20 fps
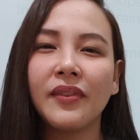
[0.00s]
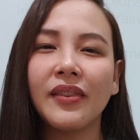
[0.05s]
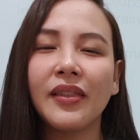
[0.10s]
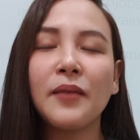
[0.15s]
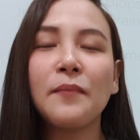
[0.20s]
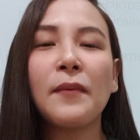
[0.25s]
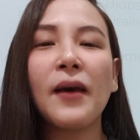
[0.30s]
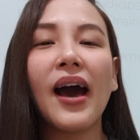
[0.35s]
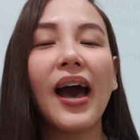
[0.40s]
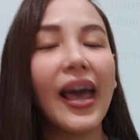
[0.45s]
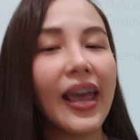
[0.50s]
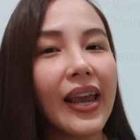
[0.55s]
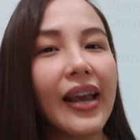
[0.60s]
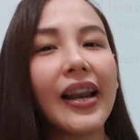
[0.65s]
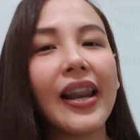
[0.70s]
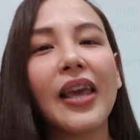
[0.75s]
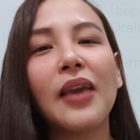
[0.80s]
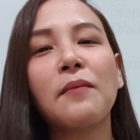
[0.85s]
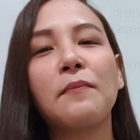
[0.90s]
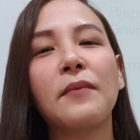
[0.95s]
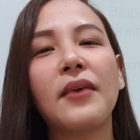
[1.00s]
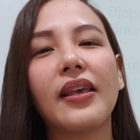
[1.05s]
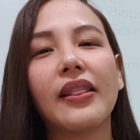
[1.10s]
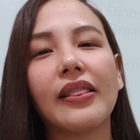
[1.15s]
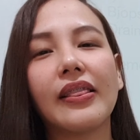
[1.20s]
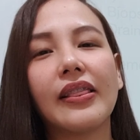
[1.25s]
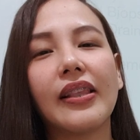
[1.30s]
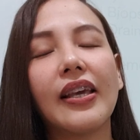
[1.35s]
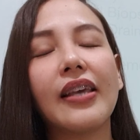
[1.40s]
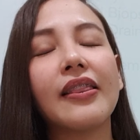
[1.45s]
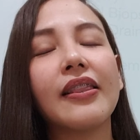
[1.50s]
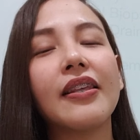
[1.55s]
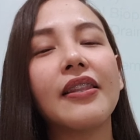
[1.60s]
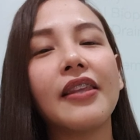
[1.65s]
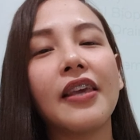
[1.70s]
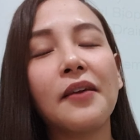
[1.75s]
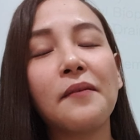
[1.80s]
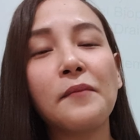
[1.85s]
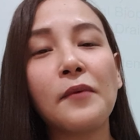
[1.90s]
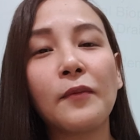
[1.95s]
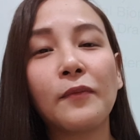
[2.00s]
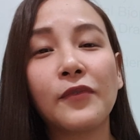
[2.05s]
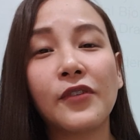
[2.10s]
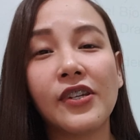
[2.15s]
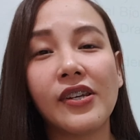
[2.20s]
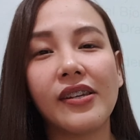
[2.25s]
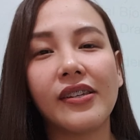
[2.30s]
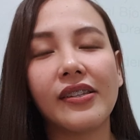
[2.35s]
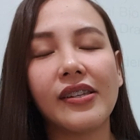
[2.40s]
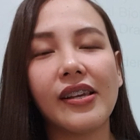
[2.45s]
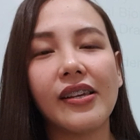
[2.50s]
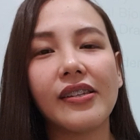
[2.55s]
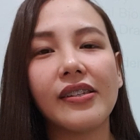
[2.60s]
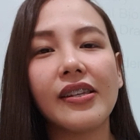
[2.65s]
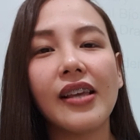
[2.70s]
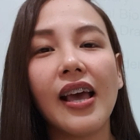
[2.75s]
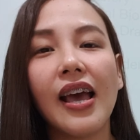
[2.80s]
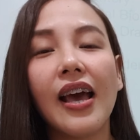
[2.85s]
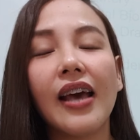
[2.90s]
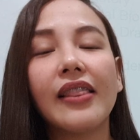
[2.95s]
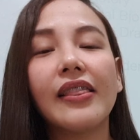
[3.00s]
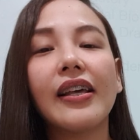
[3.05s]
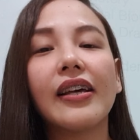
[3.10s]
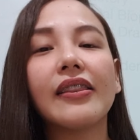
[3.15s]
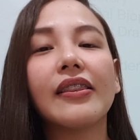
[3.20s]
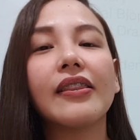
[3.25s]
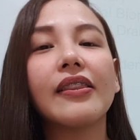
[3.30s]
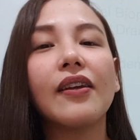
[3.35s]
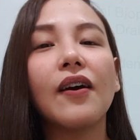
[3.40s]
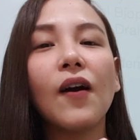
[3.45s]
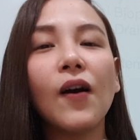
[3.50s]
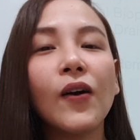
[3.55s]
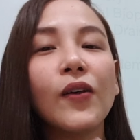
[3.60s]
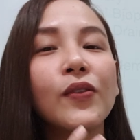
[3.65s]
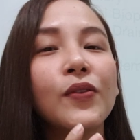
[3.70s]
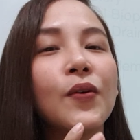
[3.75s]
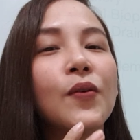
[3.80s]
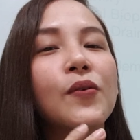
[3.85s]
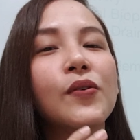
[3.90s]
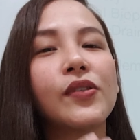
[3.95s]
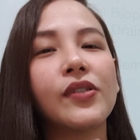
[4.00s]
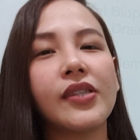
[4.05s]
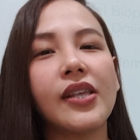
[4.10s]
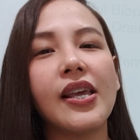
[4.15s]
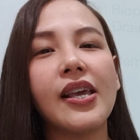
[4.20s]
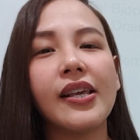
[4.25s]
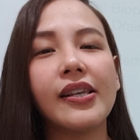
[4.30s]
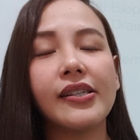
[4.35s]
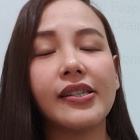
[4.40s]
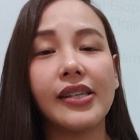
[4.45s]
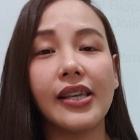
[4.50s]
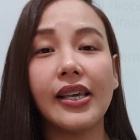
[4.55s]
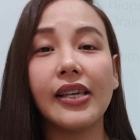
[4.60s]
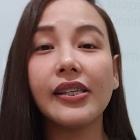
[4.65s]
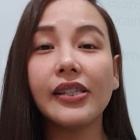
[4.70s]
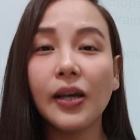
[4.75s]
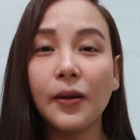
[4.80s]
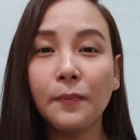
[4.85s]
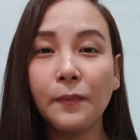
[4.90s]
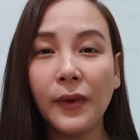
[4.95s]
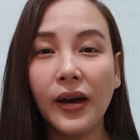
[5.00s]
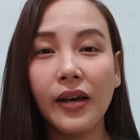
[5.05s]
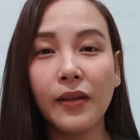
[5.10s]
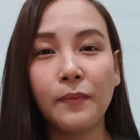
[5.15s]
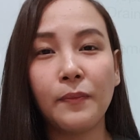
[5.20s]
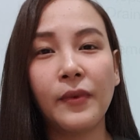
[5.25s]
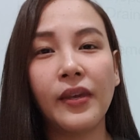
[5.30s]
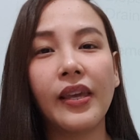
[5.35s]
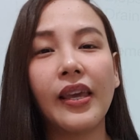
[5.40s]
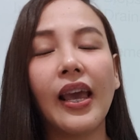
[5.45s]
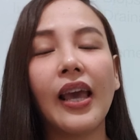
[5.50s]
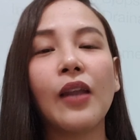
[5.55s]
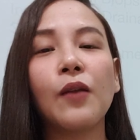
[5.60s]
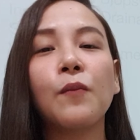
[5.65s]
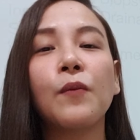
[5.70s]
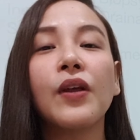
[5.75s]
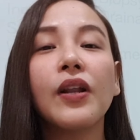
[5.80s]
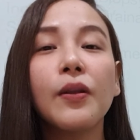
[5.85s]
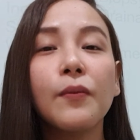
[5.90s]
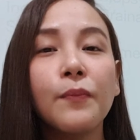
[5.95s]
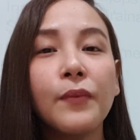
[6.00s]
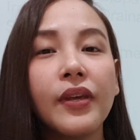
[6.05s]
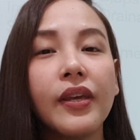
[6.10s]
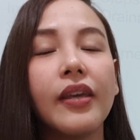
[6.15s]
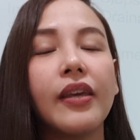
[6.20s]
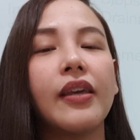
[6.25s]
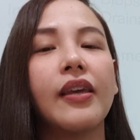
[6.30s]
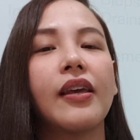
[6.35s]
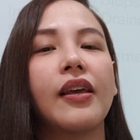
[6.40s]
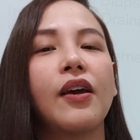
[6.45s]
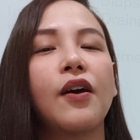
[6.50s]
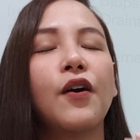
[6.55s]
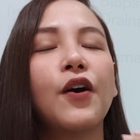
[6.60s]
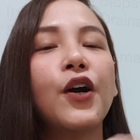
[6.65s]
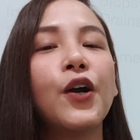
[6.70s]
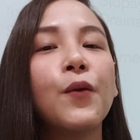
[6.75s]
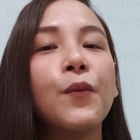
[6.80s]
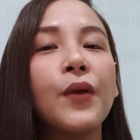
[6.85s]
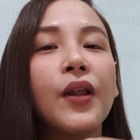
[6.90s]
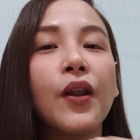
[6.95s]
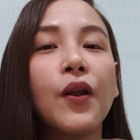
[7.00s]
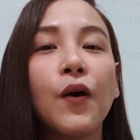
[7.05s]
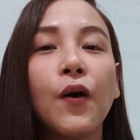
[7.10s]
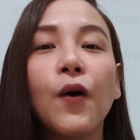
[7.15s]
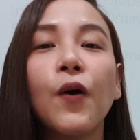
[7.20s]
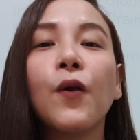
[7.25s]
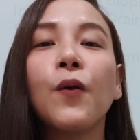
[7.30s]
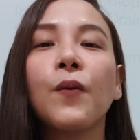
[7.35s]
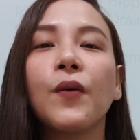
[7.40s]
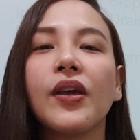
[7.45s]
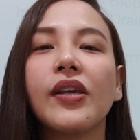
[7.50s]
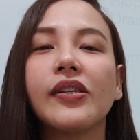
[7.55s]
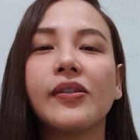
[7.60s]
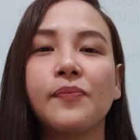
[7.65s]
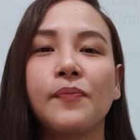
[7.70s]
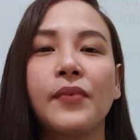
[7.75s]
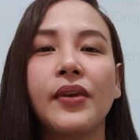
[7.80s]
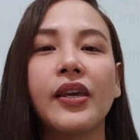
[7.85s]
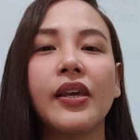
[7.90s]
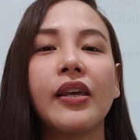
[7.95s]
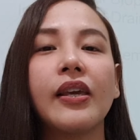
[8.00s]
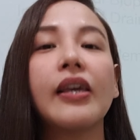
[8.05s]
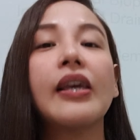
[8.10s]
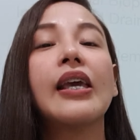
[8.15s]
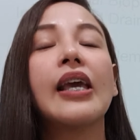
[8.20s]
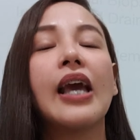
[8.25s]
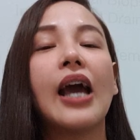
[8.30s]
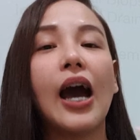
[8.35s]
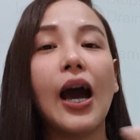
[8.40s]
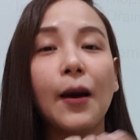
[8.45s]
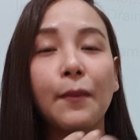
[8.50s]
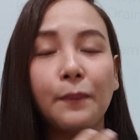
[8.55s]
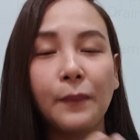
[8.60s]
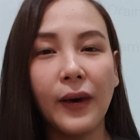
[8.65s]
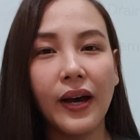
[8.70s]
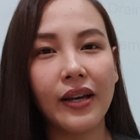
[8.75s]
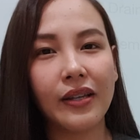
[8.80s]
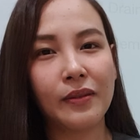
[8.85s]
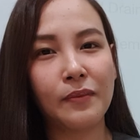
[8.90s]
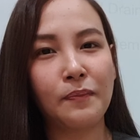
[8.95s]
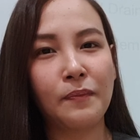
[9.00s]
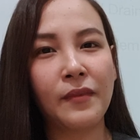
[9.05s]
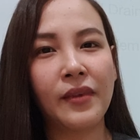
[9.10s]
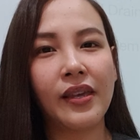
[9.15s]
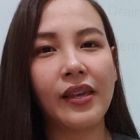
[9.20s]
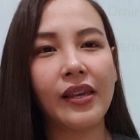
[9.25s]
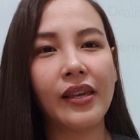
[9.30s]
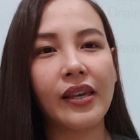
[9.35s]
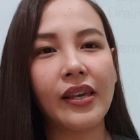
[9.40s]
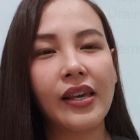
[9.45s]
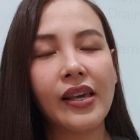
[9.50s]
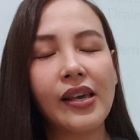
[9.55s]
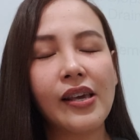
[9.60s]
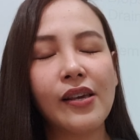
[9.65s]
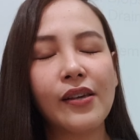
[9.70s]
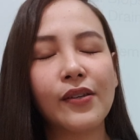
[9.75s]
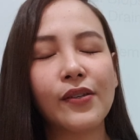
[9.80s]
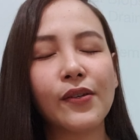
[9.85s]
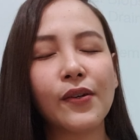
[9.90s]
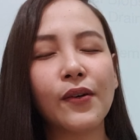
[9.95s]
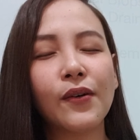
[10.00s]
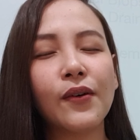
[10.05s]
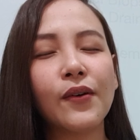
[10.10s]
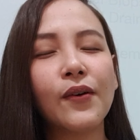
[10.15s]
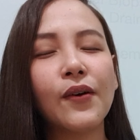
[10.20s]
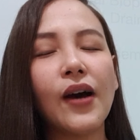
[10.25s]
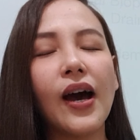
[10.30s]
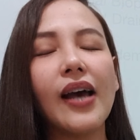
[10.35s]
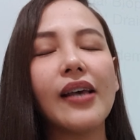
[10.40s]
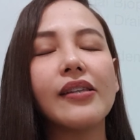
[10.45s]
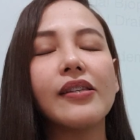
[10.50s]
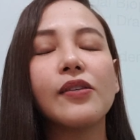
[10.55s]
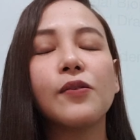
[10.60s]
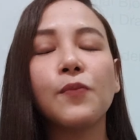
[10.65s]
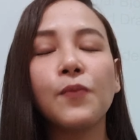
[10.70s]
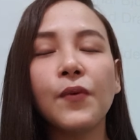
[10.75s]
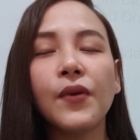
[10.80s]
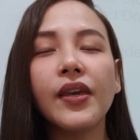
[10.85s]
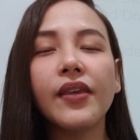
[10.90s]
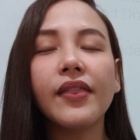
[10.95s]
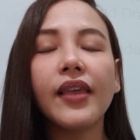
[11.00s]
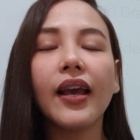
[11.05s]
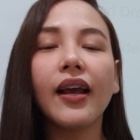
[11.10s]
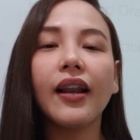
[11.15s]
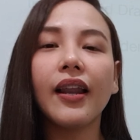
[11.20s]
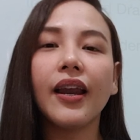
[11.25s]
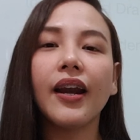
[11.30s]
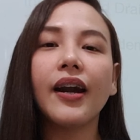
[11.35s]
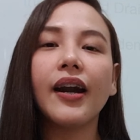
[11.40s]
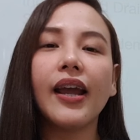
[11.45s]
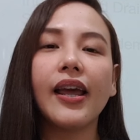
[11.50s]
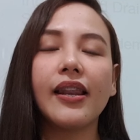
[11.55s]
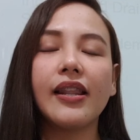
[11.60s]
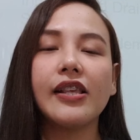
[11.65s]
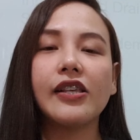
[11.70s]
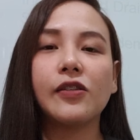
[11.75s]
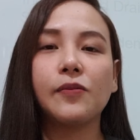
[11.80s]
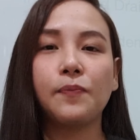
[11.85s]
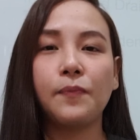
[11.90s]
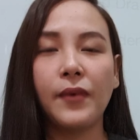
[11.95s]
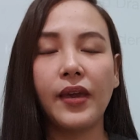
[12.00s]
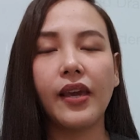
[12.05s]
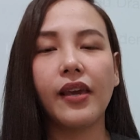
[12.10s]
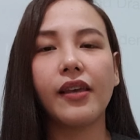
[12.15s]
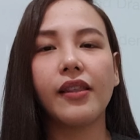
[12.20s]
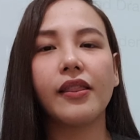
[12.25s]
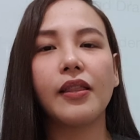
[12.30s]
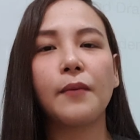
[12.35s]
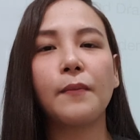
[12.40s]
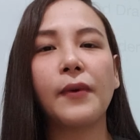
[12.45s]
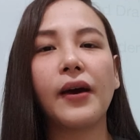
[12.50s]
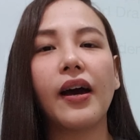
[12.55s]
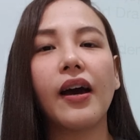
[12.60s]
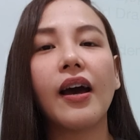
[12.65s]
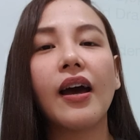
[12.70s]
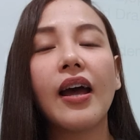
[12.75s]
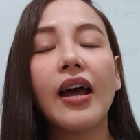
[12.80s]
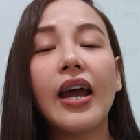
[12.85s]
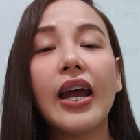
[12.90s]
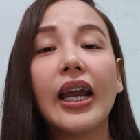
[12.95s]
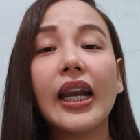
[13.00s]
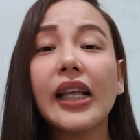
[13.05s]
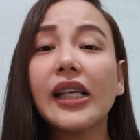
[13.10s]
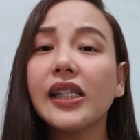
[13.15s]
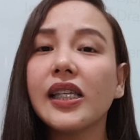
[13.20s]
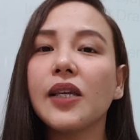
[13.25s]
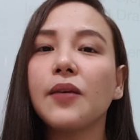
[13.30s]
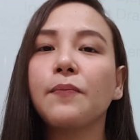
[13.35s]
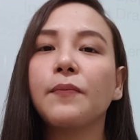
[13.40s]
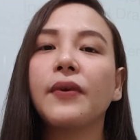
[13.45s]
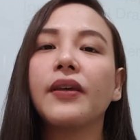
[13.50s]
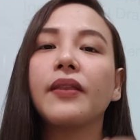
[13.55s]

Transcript: Diba? I claim it in the name of Jesus that all those things is upon me and will be or will always be upon me. So, as we declare and speak, di ba? Receive